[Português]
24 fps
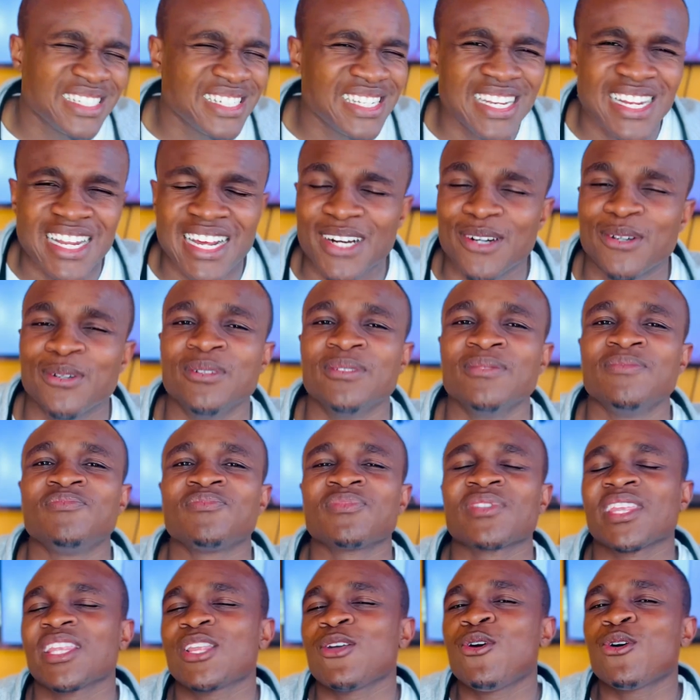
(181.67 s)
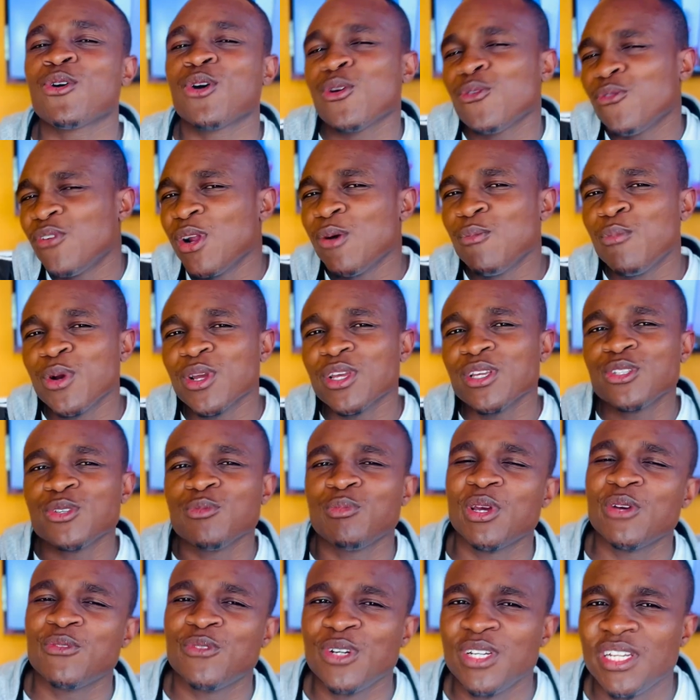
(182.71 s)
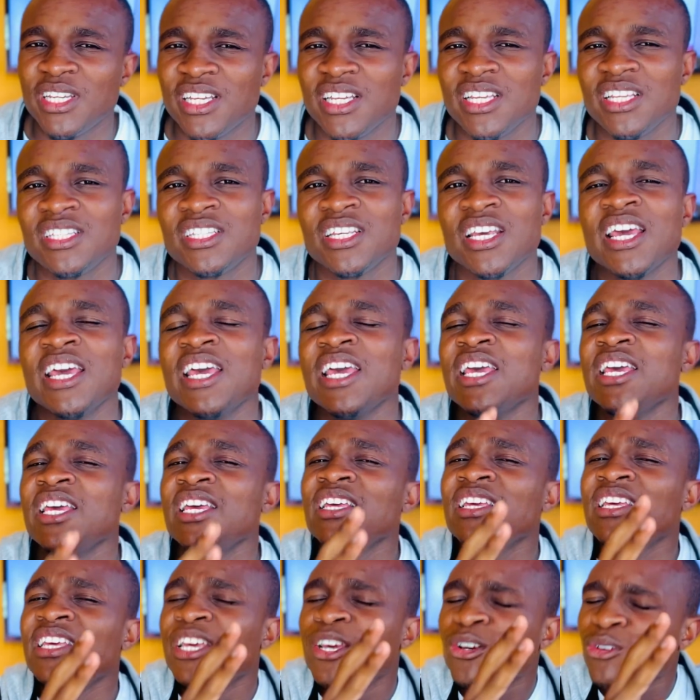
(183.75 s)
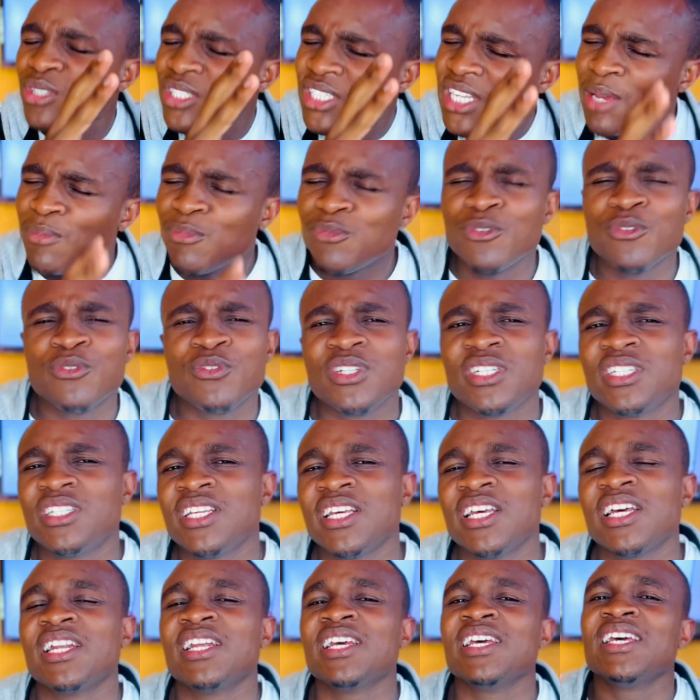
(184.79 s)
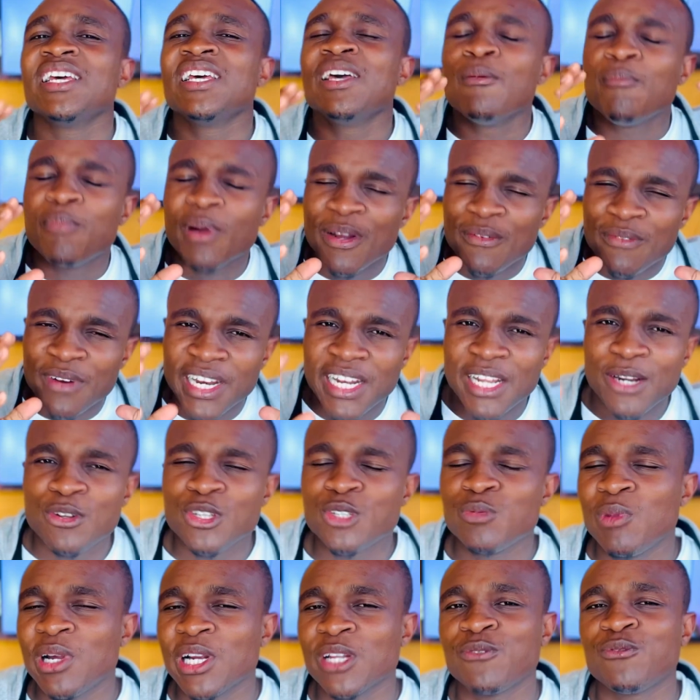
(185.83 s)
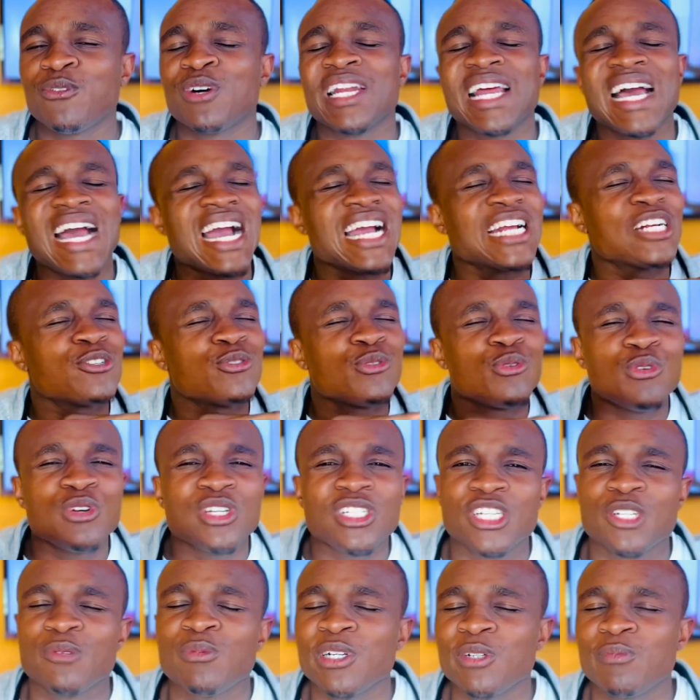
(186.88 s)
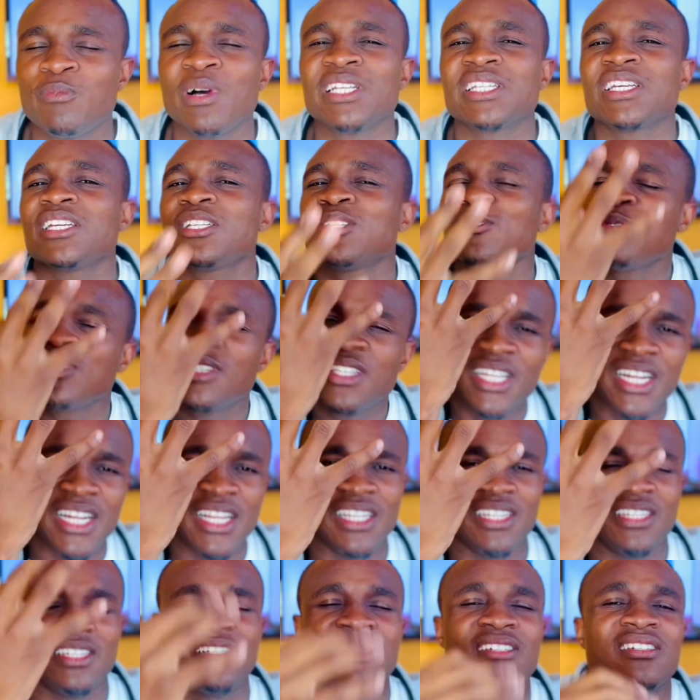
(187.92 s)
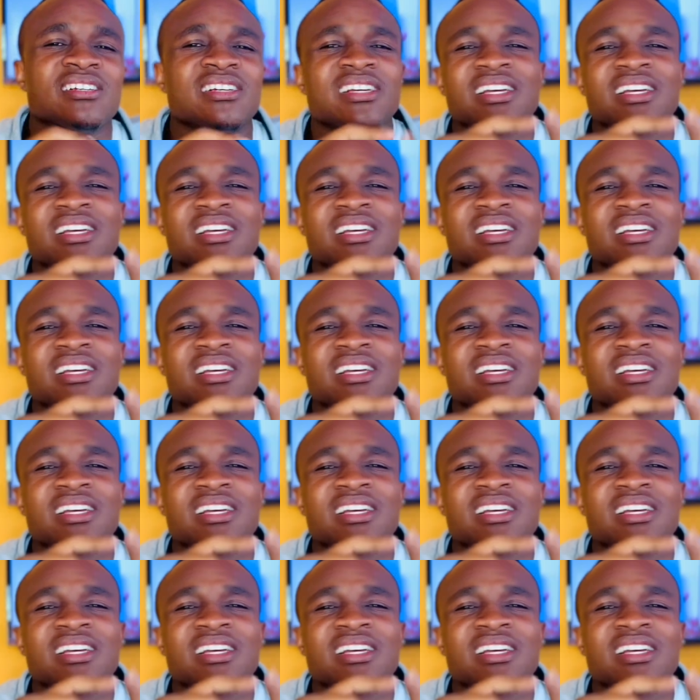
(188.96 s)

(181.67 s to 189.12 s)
Não. Então, agora eu vou falar um pouquinho sobre o iPhone 15. E eu sempre vou dizer, para valer um smartphone, as coisas mais básicas são três.